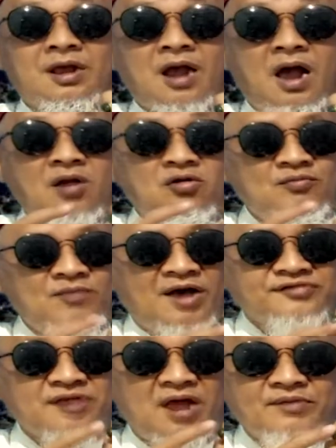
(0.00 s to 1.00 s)
Kalau
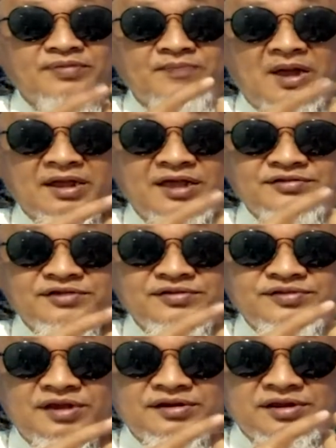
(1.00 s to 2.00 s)
Mbah Selamat pakai
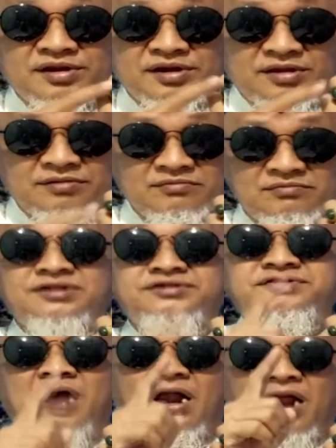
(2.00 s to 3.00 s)
cincin ini,
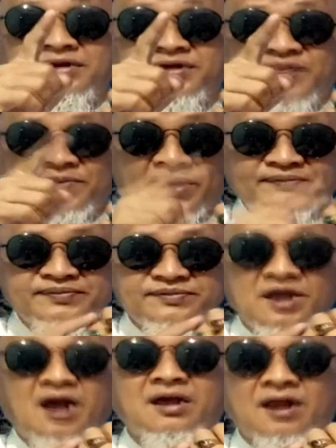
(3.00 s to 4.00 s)
jalan di
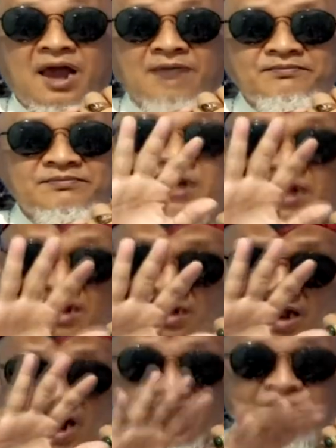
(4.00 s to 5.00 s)
tempat yang gelap
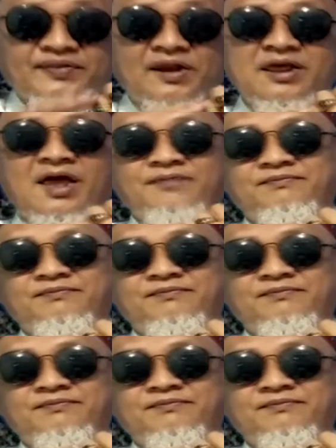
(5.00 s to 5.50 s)
nggak akan terlihat.